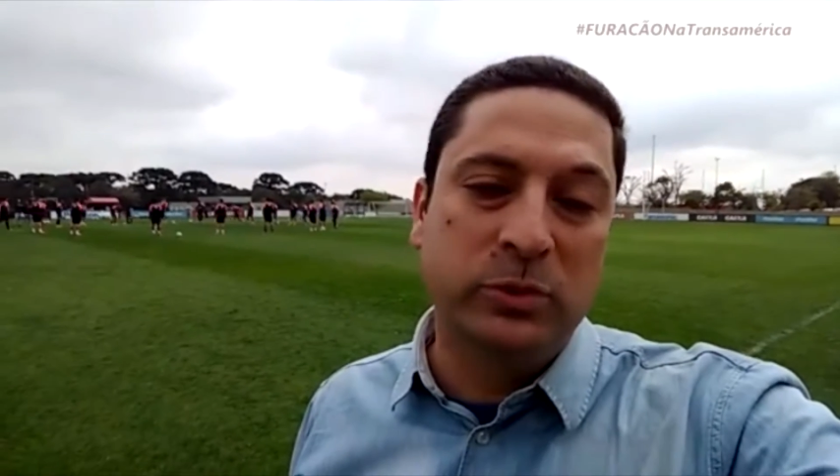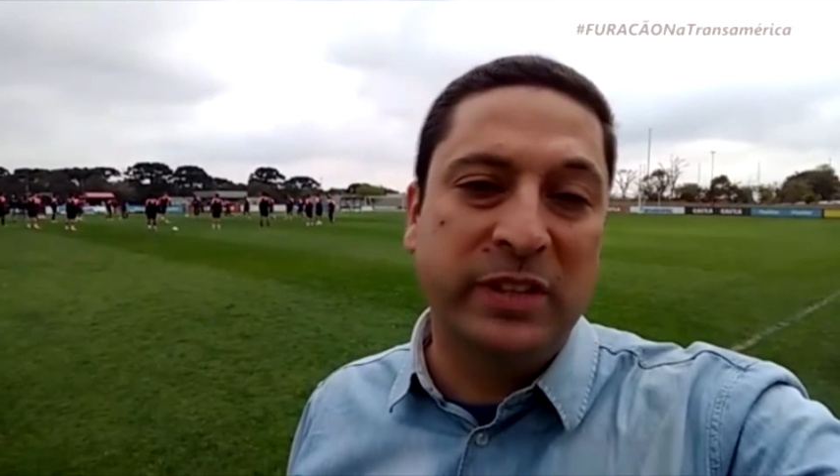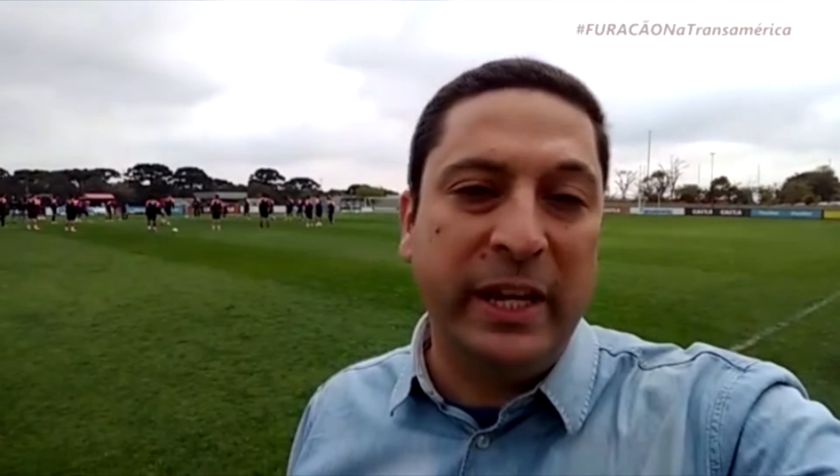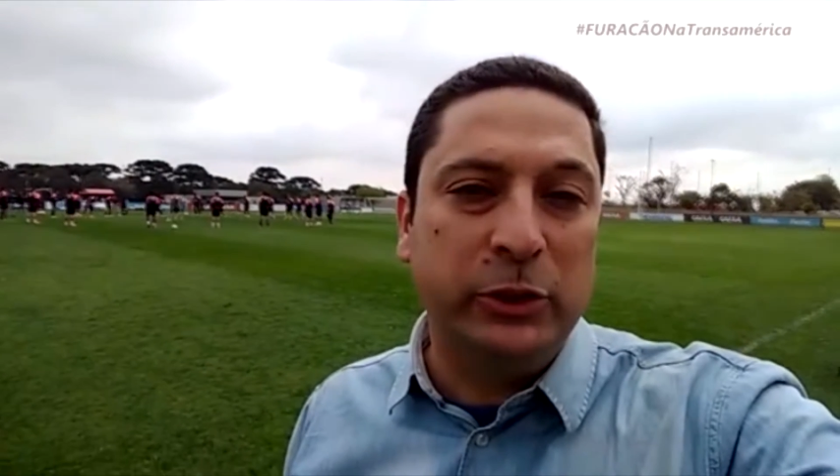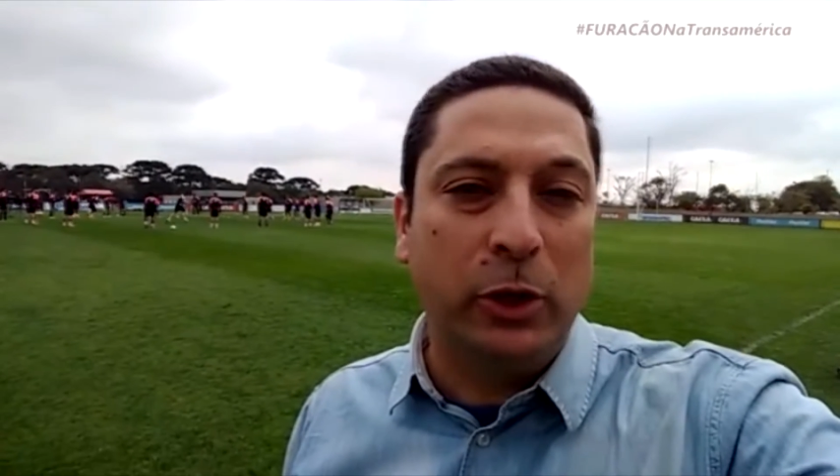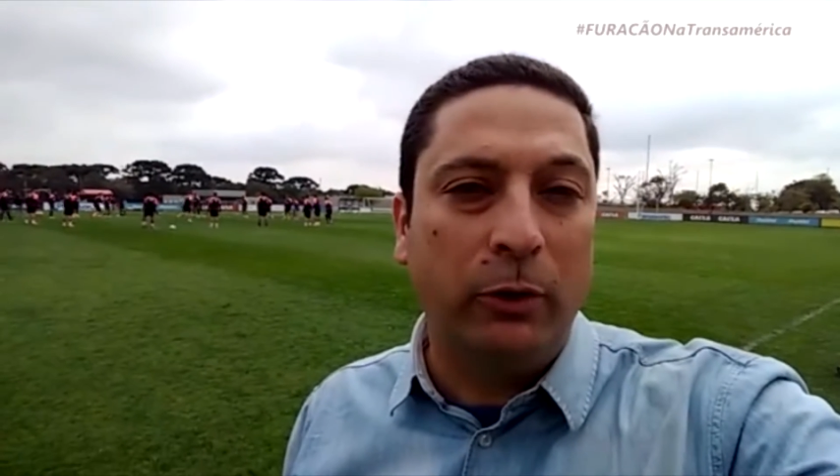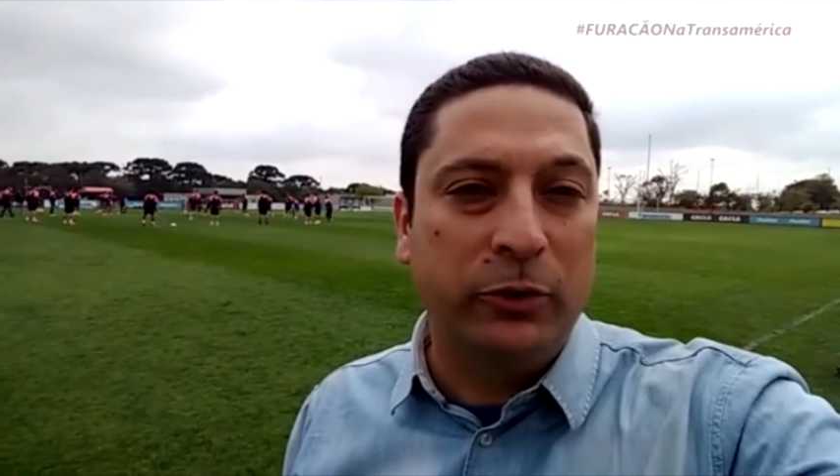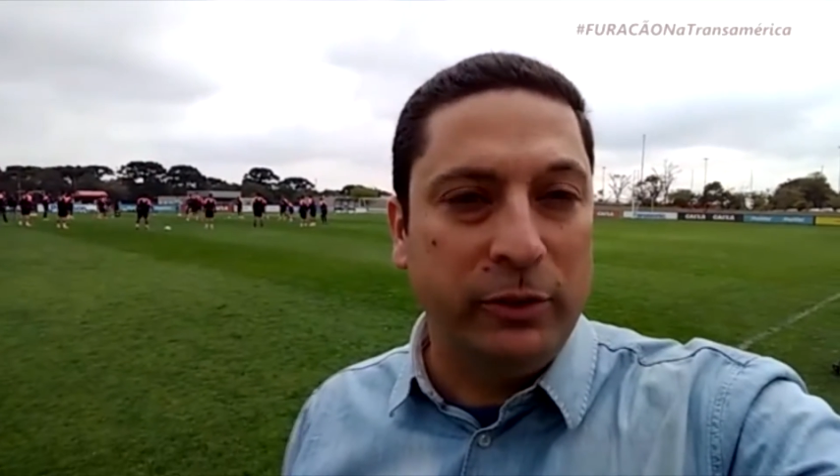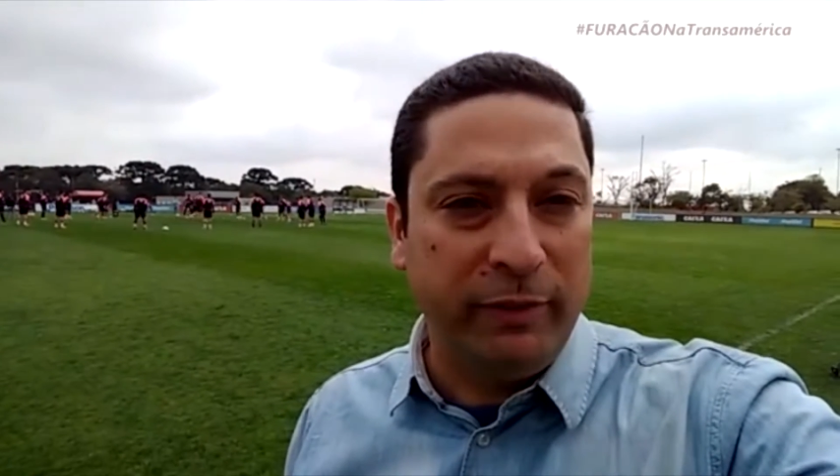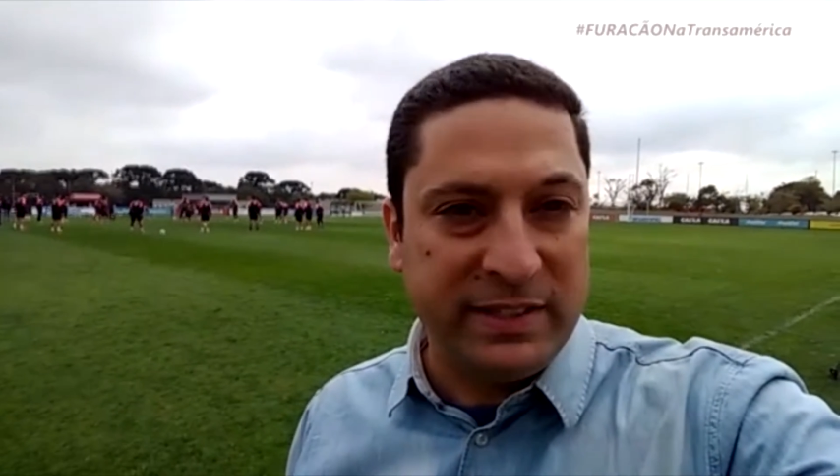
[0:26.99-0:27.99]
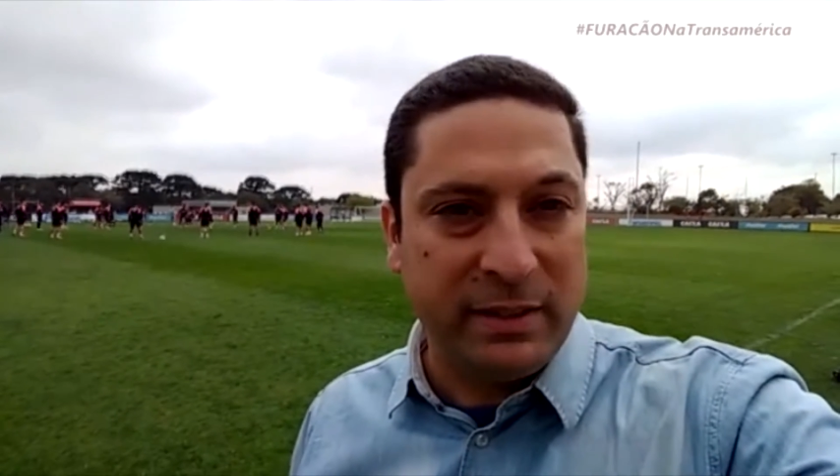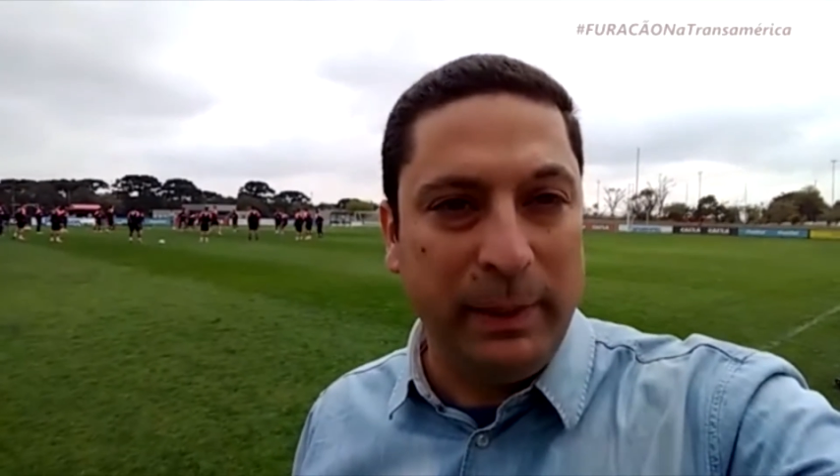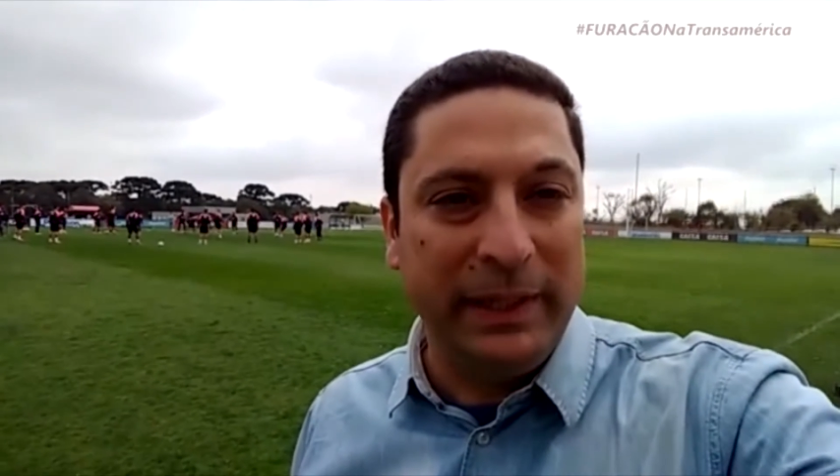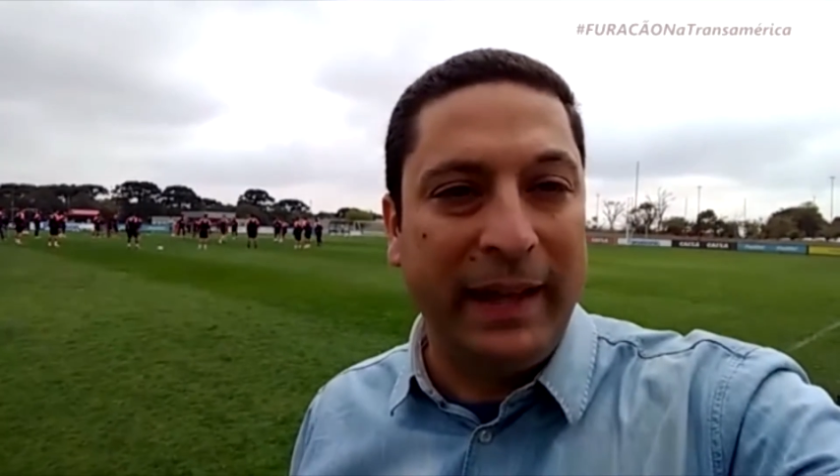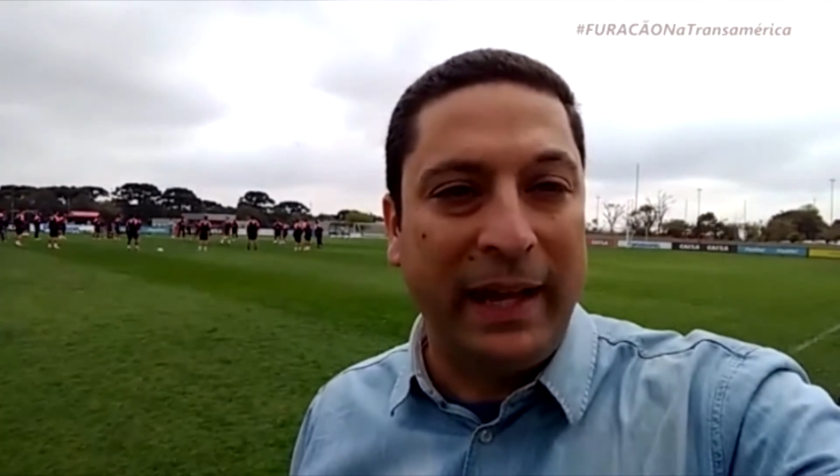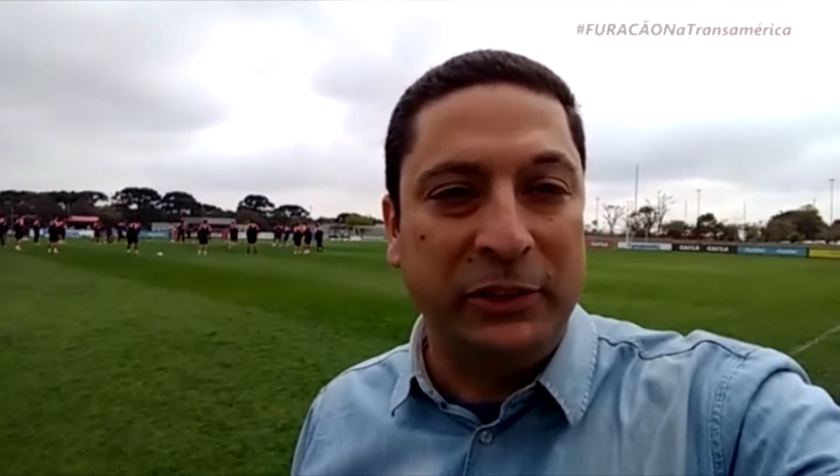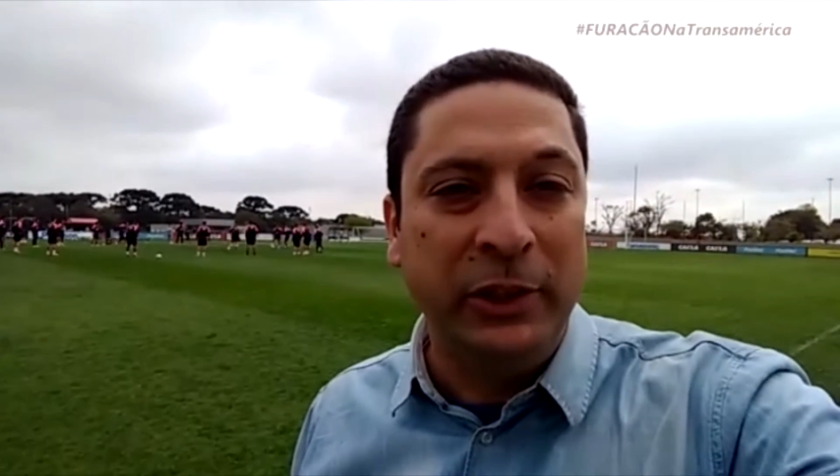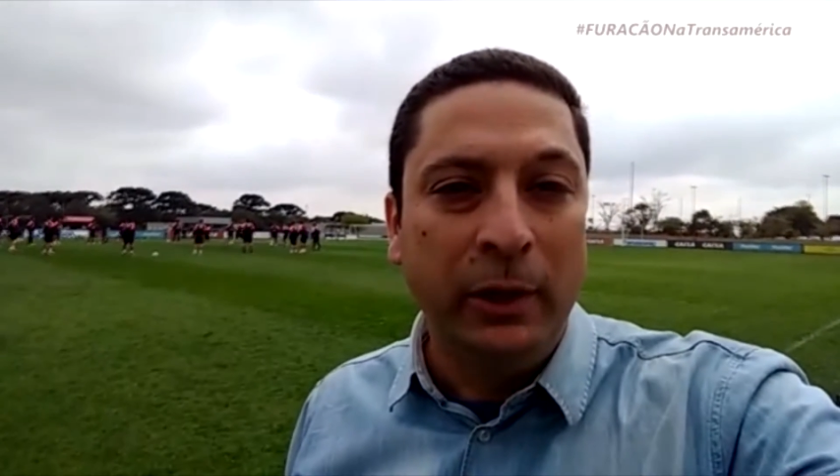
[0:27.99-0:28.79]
seis jogos de invencibilidade,